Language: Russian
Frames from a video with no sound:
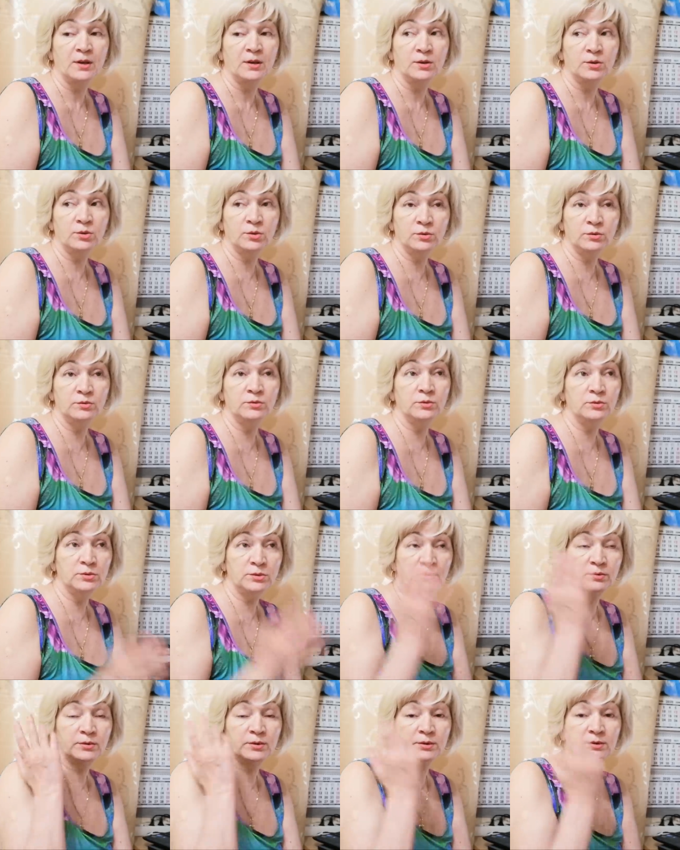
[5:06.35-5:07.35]
Ну
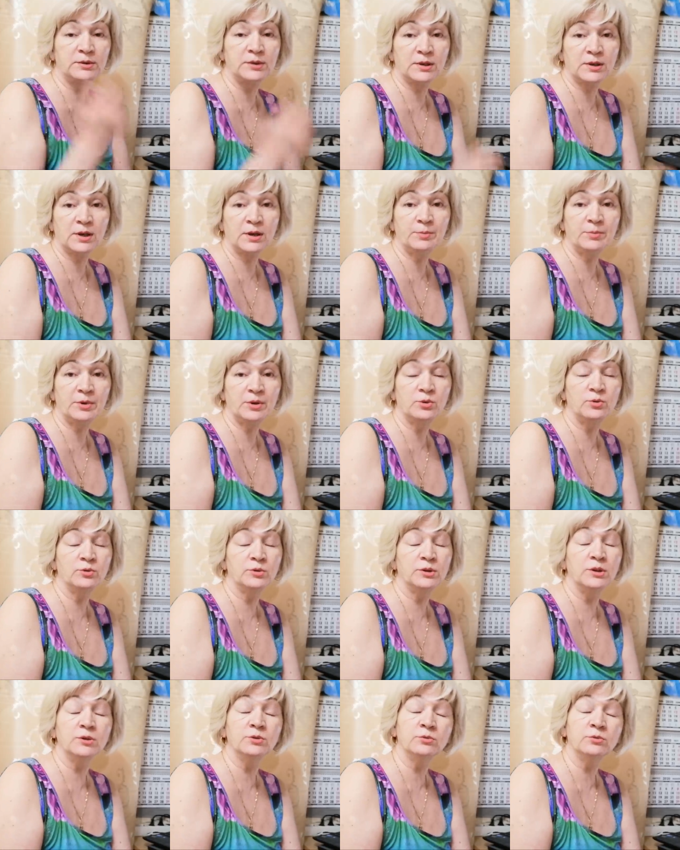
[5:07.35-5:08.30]
вот, э, такая погода.